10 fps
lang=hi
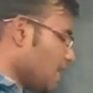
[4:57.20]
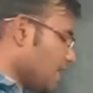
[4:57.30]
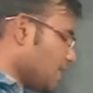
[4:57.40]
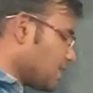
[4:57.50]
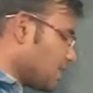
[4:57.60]

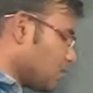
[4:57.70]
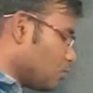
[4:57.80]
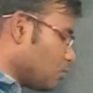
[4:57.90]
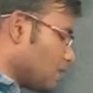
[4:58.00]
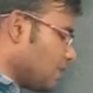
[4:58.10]
याद रखना
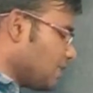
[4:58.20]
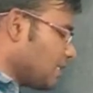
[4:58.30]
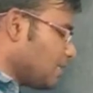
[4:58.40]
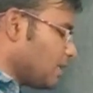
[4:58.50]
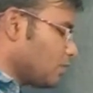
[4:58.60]
टू साइन
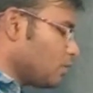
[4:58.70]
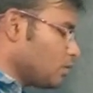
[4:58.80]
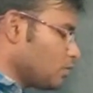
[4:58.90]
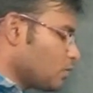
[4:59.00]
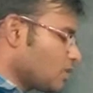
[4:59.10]
थीटा बाई टू
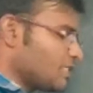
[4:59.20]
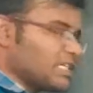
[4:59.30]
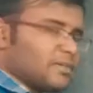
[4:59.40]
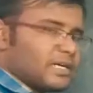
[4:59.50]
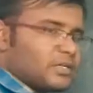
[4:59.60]
इंटू कॉस
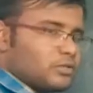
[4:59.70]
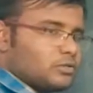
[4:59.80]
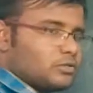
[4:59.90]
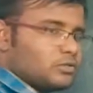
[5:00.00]
थीटा बाई टू